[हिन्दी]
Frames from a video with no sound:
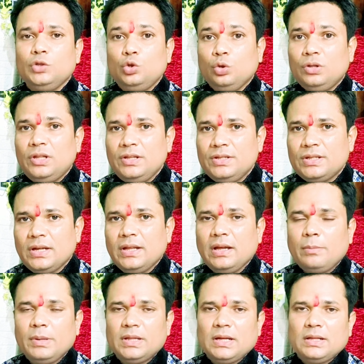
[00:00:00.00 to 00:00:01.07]
जो दिनचर्या
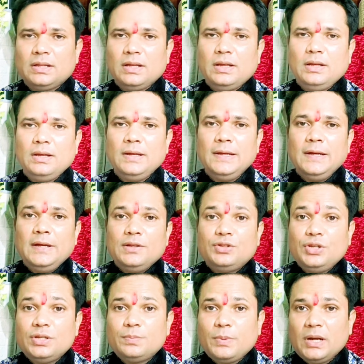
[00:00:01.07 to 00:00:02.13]
बताते हैं
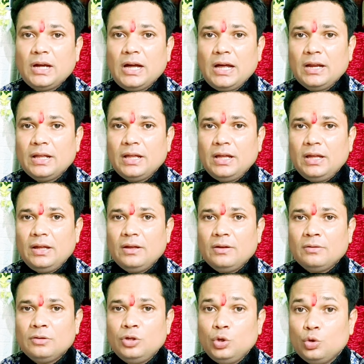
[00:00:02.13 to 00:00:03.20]
जिस प्रकार के
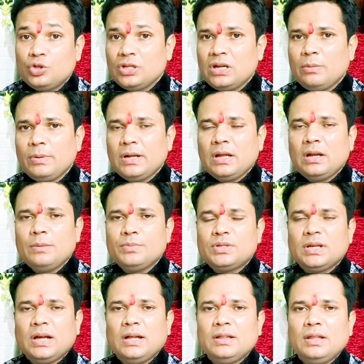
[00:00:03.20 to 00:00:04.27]
योजना बनाना हम
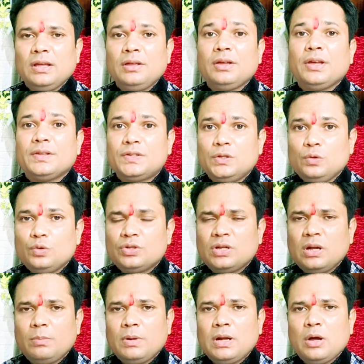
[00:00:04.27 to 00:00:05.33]
सिखाते हैं कि कैसी
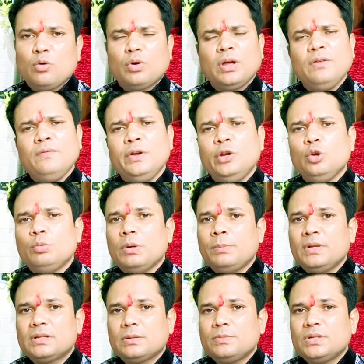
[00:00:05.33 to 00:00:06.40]
योजना बनाओ कई वीडियो में
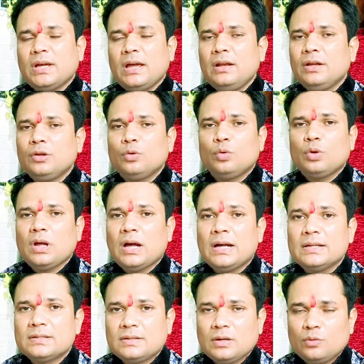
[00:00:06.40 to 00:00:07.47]
हमने समझाया लेकिन उन्होंने
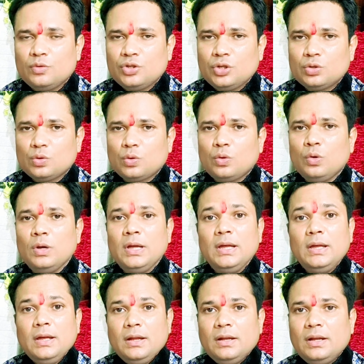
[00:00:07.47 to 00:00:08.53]
आज तक उन चीजों को
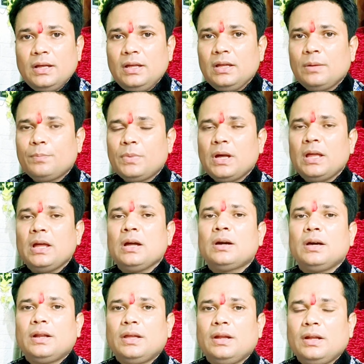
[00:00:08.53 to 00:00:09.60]
नहीं अपनाया
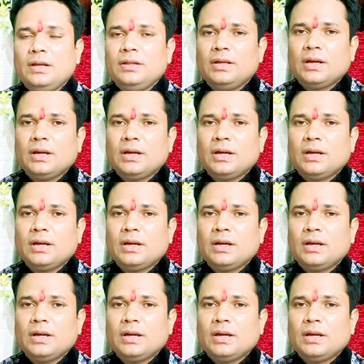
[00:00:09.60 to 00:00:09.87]
करके नहीं